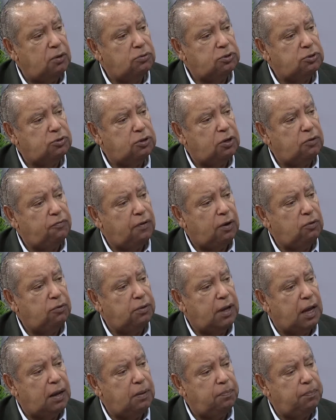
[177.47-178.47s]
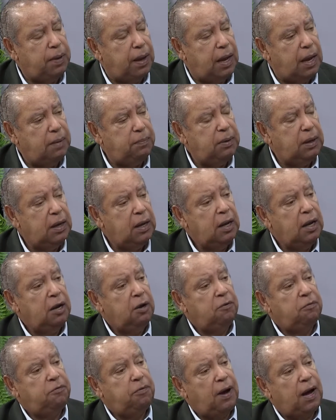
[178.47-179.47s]
O sujeito vai no DNPM,
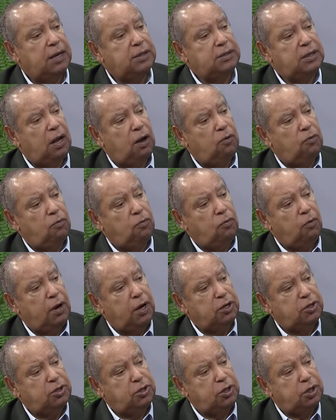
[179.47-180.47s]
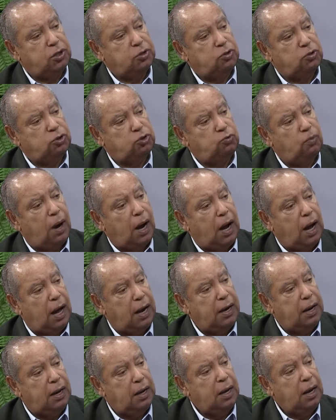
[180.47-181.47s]
faz lá um registro de uma área,